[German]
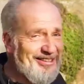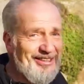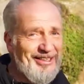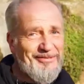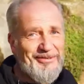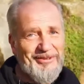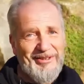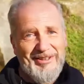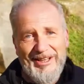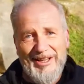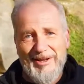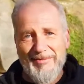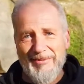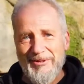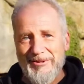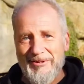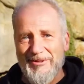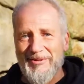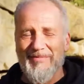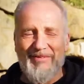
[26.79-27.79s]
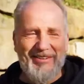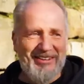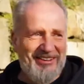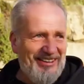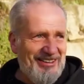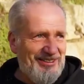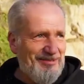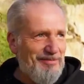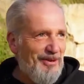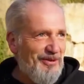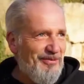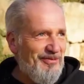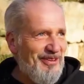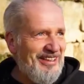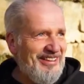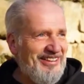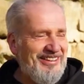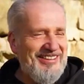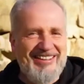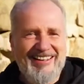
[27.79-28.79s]
Zeit für Cabrio. Das ist
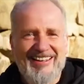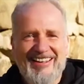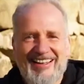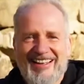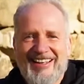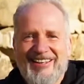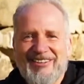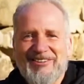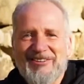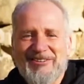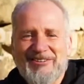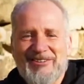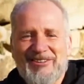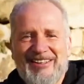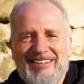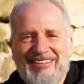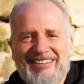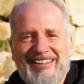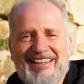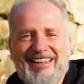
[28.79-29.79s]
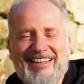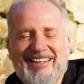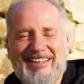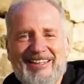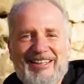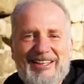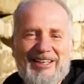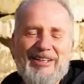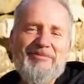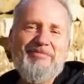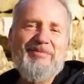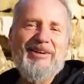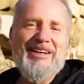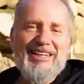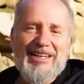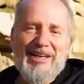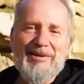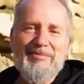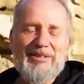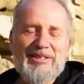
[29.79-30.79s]
perfekt, so soll das sein.
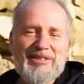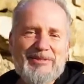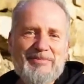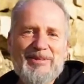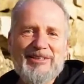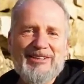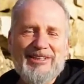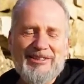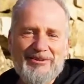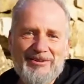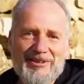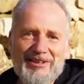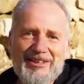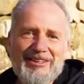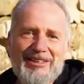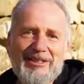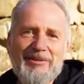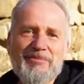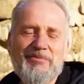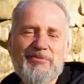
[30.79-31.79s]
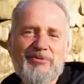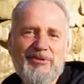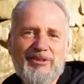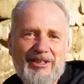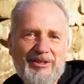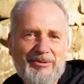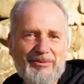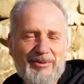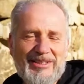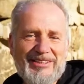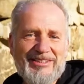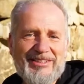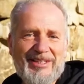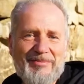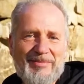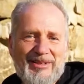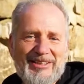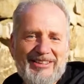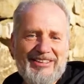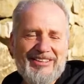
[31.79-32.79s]
Mein Name ist Peter Dornheim von den
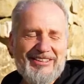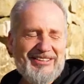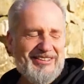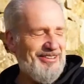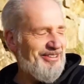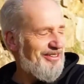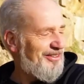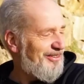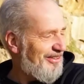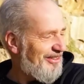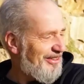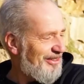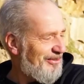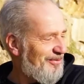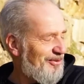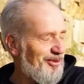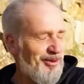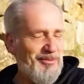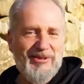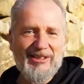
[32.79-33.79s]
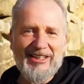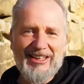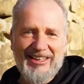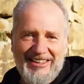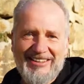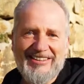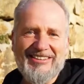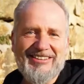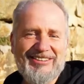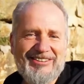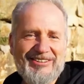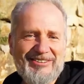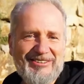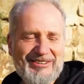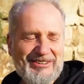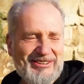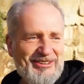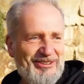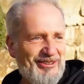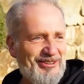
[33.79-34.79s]
USK Buddies und ich freue mich echt,
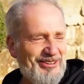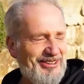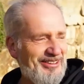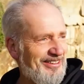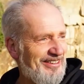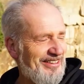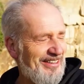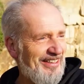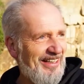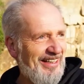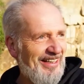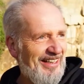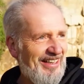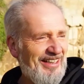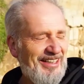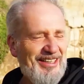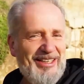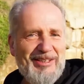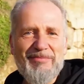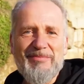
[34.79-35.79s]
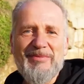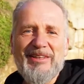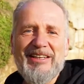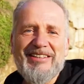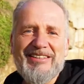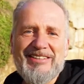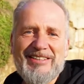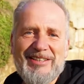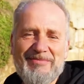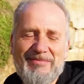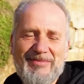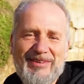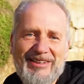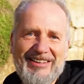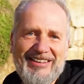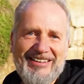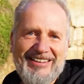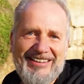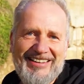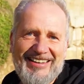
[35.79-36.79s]
euch heute im
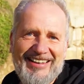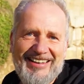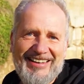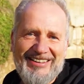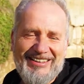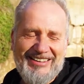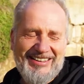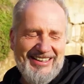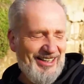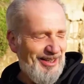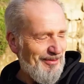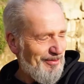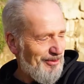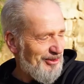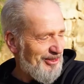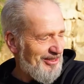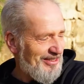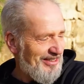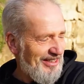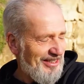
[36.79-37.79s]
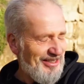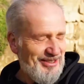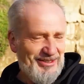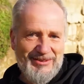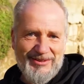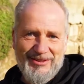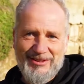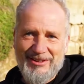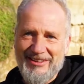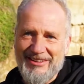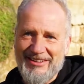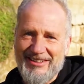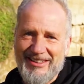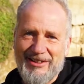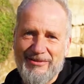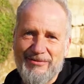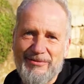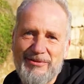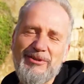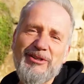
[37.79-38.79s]
Dezember ein Cabrio zeigen zu können,
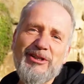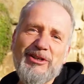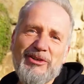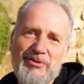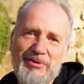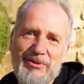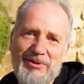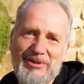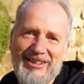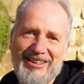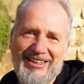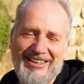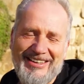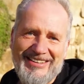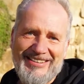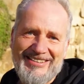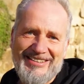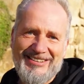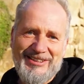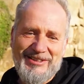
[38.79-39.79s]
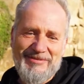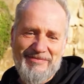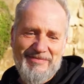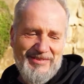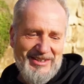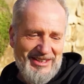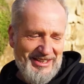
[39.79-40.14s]
einen wunderschönen Chrysler,